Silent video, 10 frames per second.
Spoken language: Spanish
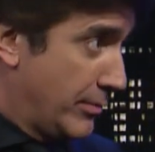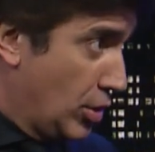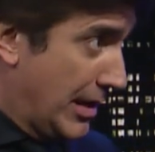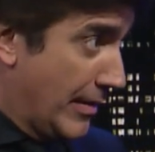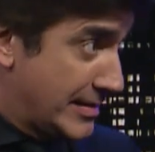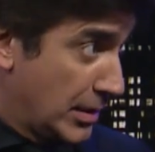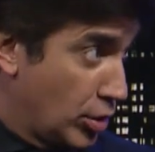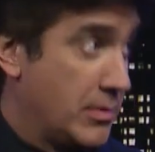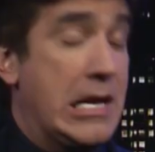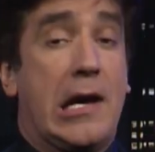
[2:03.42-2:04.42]
¿Sabes lo que es la
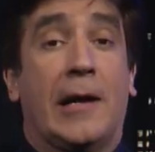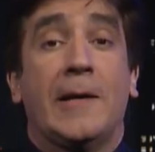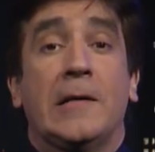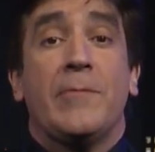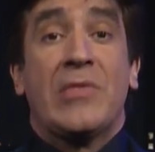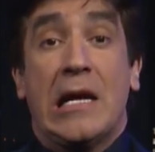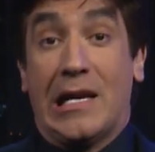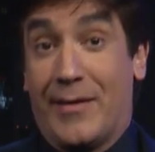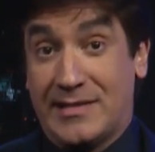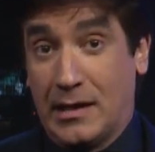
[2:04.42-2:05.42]
vasectomía?
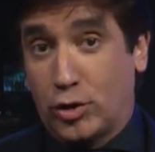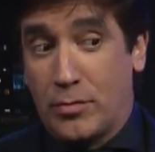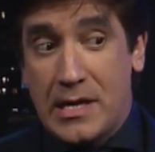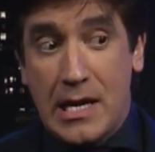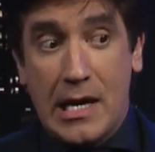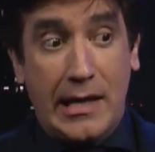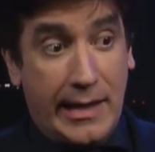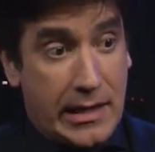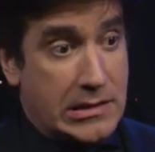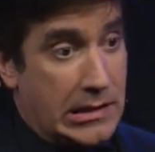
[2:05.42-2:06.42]
la, vasectomía
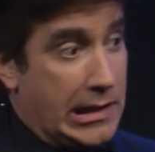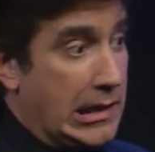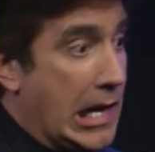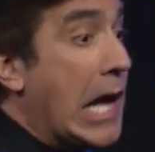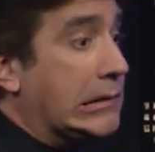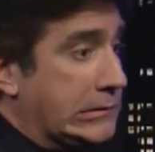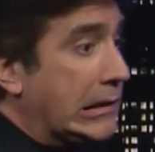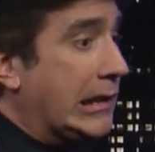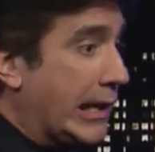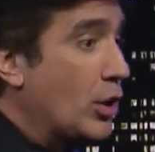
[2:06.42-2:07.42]
es el
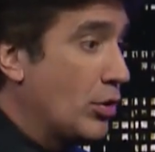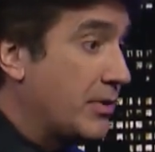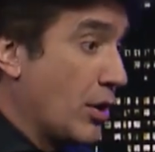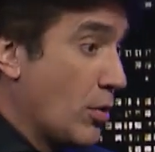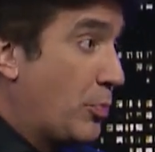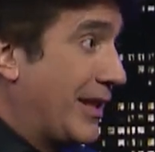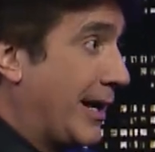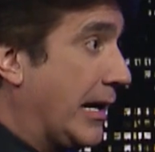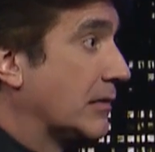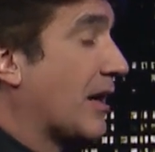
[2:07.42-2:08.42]
arte de que el hombre no
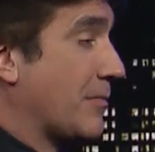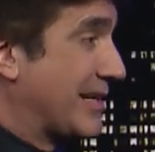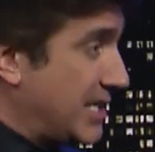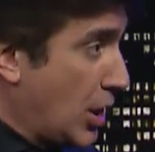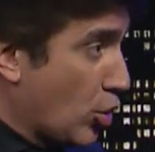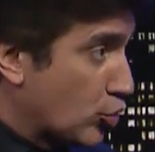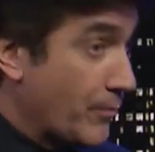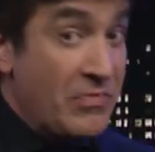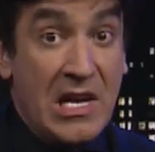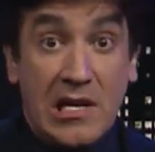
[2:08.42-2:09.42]
pueda engendrar más
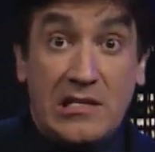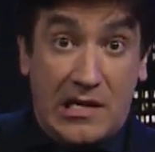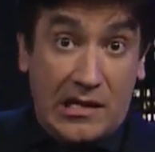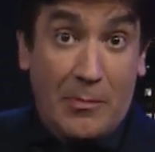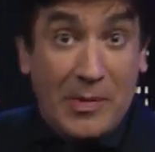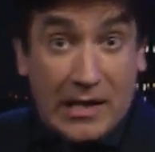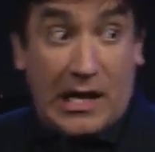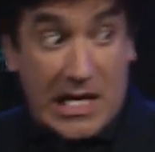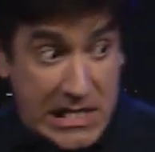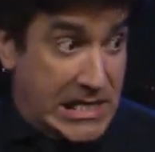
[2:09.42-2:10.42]
hijos. Claro. Sin que
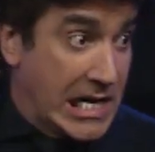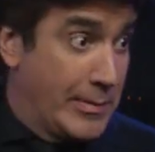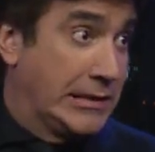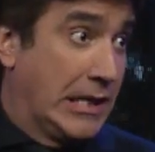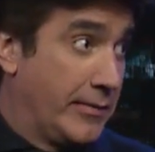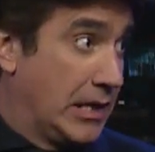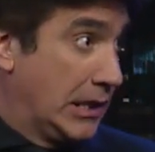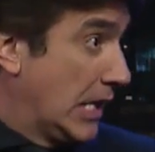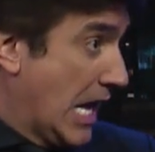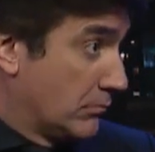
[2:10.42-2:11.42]
pierda necesariamente la
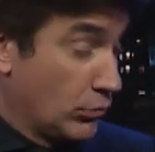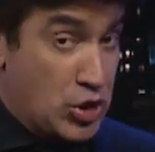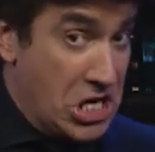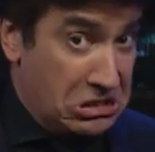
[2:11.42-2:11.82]
virilidad, ¿no es